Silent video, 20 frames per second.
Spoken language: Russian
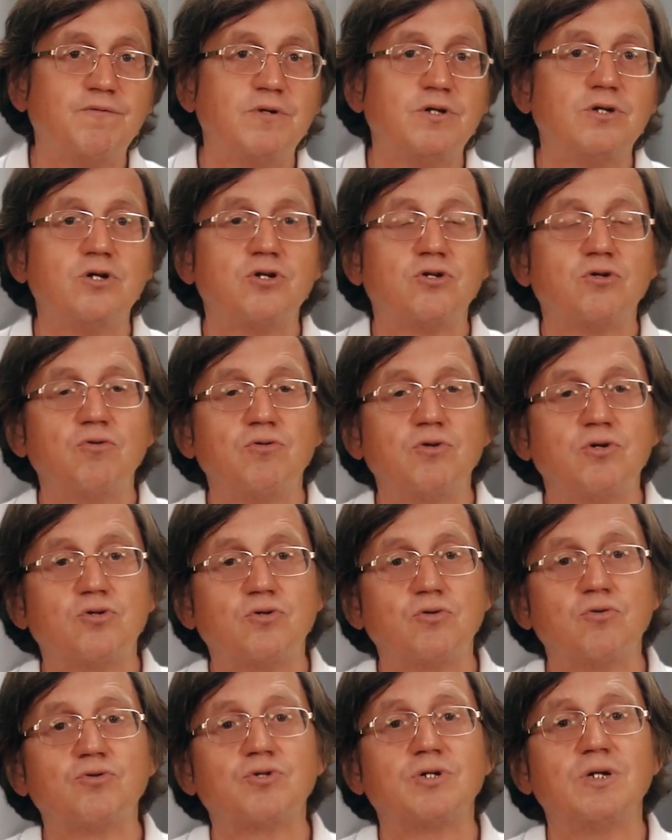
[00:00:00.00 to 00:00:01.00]
физически
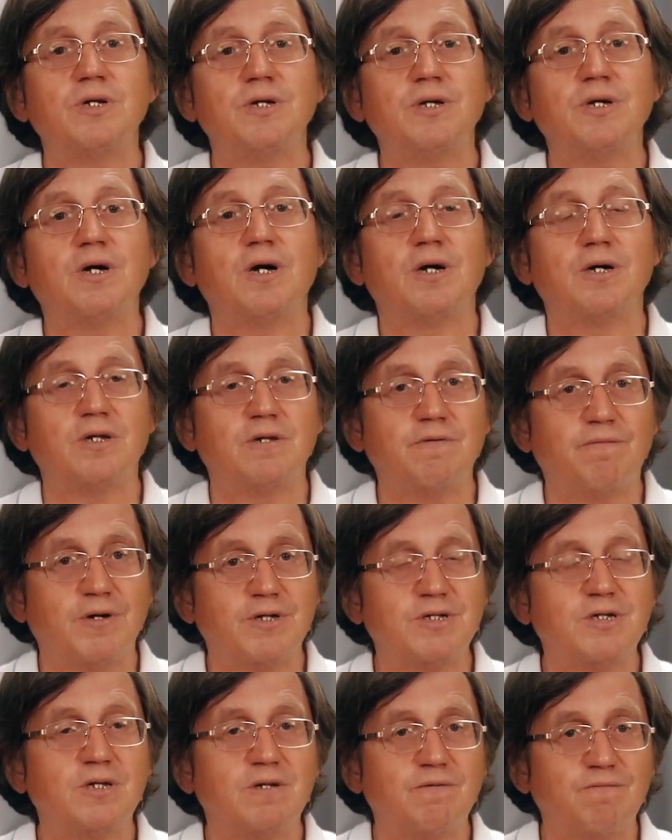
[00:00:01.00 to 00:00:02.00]
уничтожили и как эта
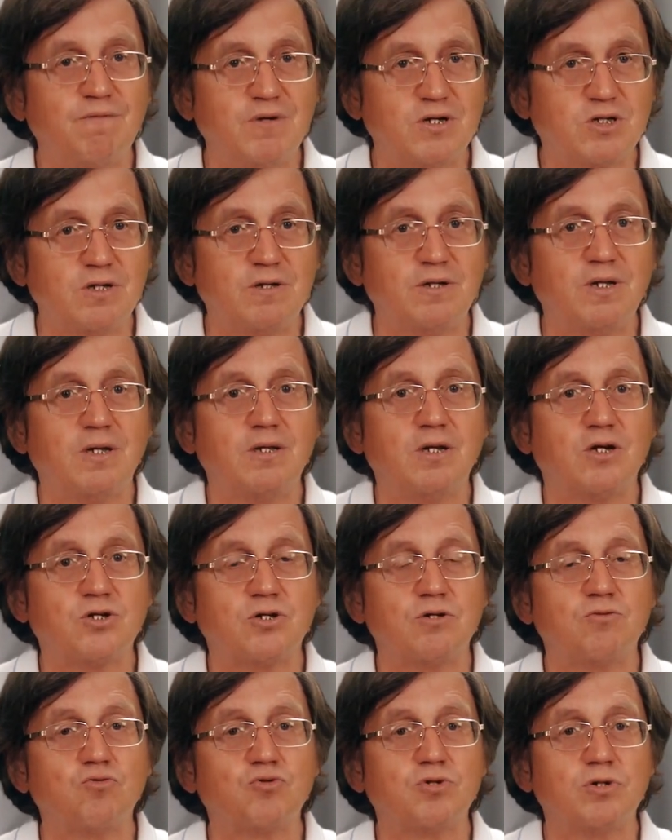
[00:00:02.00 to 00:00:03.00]
вакцина вышла на
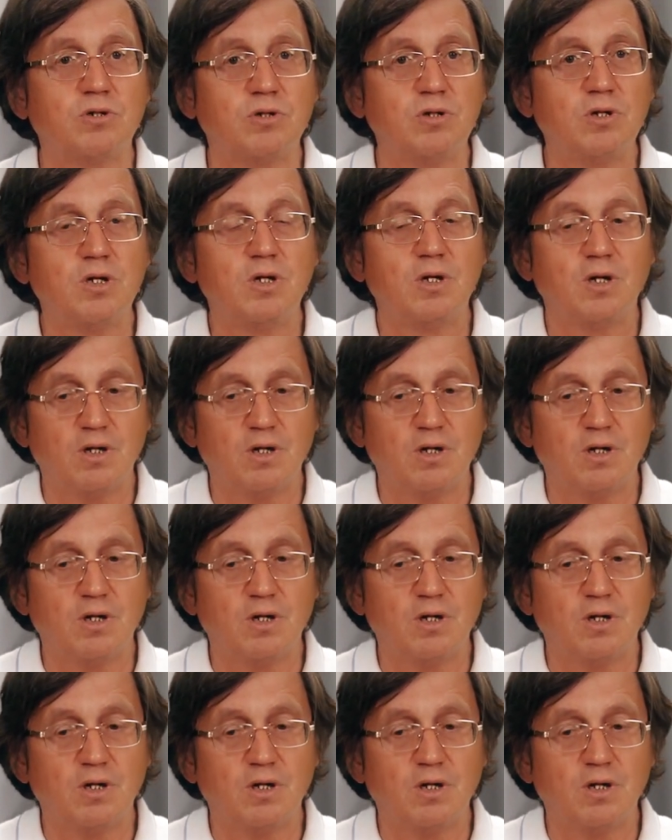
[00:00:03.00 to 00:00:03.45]
наш уже,